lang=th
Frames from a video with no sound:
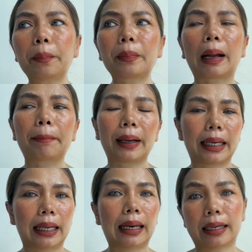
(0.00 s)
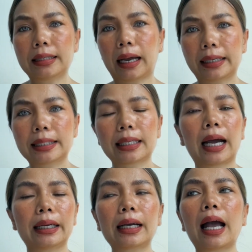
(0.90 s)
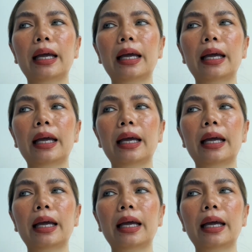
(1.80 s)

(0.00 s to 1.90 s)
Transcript: กลับไปในหลายๆสถานกา